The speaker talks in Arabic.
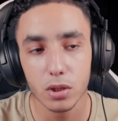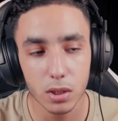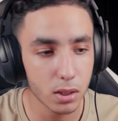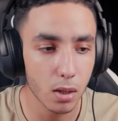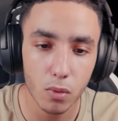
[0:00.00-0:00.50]

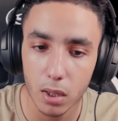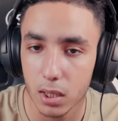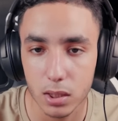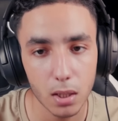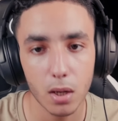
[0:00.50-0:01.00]
وهادشي تا هو
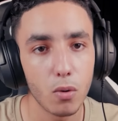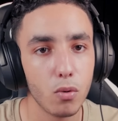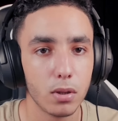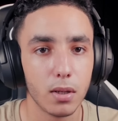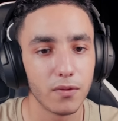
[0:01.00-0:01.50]
راجع
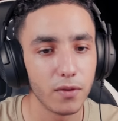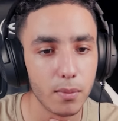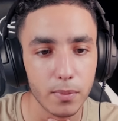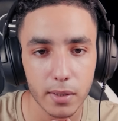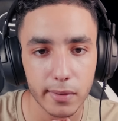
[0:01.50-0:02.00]
للقوه ديال
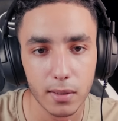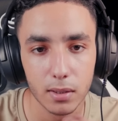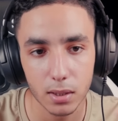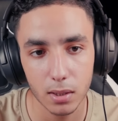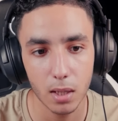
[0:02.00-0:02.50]
الفان بيس هي
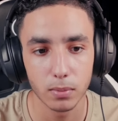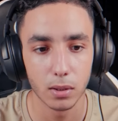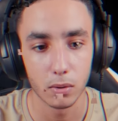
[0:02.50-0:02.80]
اللي تتلعب